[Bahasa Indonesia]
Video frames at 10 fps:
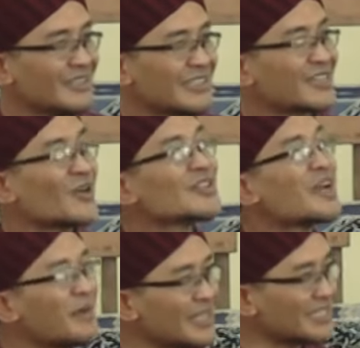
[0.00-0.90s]

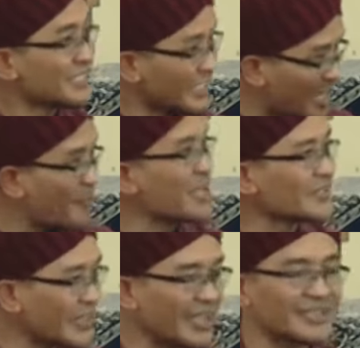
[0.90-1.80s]
terkontaminasi dengan apa yang
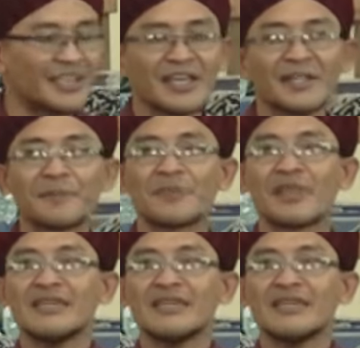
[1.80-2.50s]
saya katakan.